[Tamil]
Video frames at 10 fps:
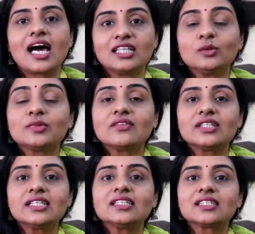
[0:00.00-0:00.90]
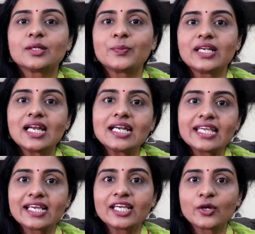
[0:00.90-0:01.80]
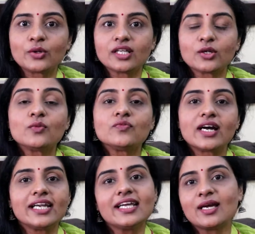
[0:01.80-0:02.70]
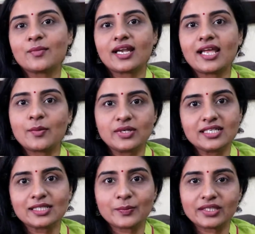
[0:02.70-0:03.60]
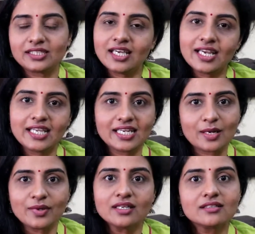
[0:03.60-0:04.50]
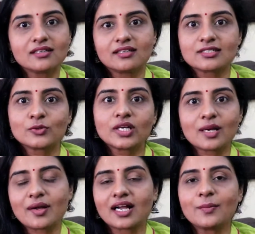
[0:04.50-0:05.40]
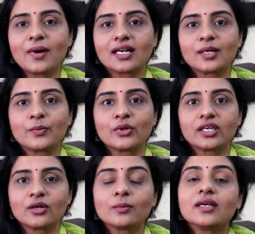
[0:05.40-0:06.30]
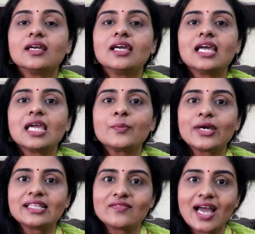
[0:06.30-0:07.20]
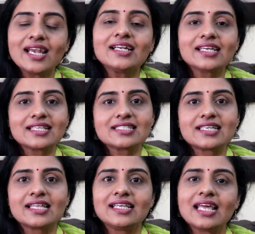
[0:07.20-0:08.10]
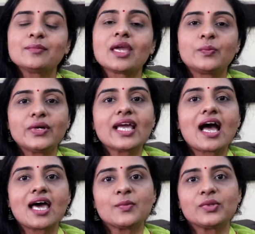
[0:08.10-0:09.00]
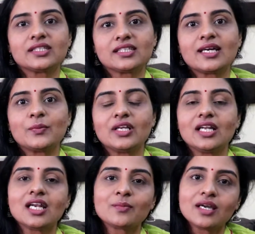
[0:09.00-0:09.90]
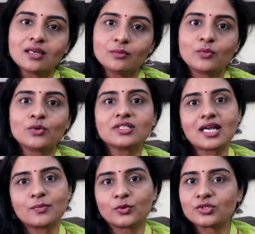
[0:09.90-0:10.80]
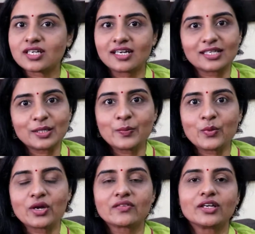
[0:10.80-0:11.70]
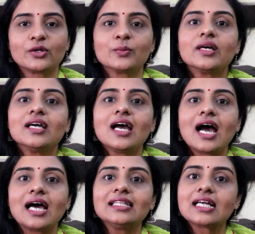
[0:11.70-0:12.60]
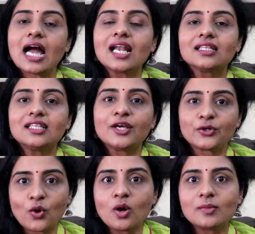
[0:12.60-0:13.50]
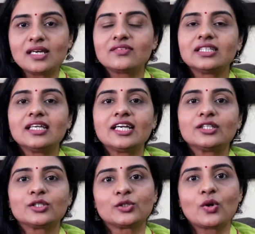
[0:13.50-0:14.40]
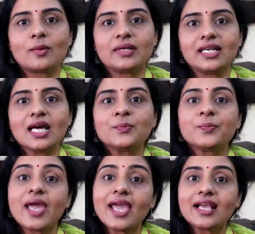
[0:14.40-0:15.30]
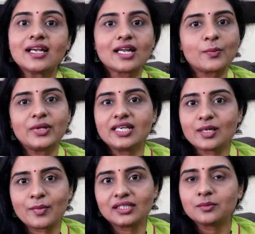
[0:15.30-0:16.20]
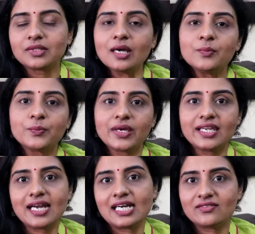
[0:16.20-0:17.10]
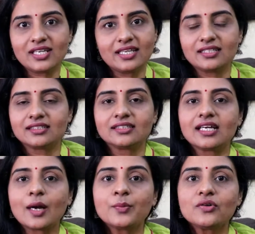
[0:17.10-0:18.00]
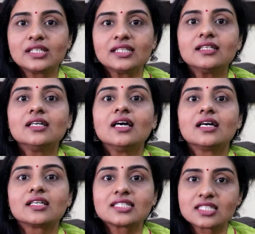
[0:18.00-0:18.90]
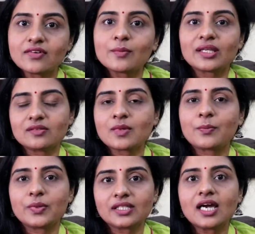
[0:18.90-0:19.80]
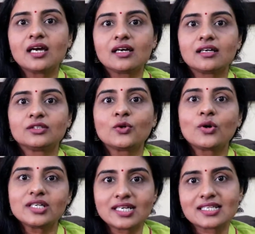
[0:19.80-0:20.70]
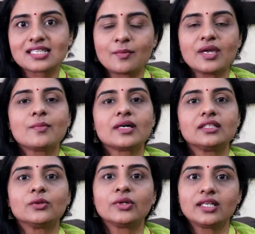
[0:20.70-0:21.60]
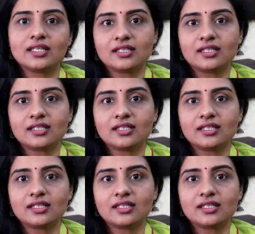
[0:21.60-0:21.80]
அதுவும் தவிர்த்து இதற்கு பின்னாடி இயங்கிக் கொண்டிருக்கும் வணிகம் என்ன அப்படின்றத பத்தி தான் இன்னைக்கு நம்ம சுருக்கமாக பார்க்க போகிறோம் இப்போ இந்த வேலண்டைன்ஸ் டே இதெல்லாம் எப்படி ஆரம்பித்தது அப்படின்னா நம்ம மூன்றாம் நூற்றாண்டுக்கு போக வேண்டும் அந்த காலத்துல ரோம்ல வந்து எடுத்துக்கிட்டோம் அப்படின்னா பேகன் அப்படின்ற மதம் தான் பெரிய அளவுல இருந்தது அப்போ வந்து கிறிஸ்துவ மதம் அப்பதான் தோன்றின சமயம் அது ஒரு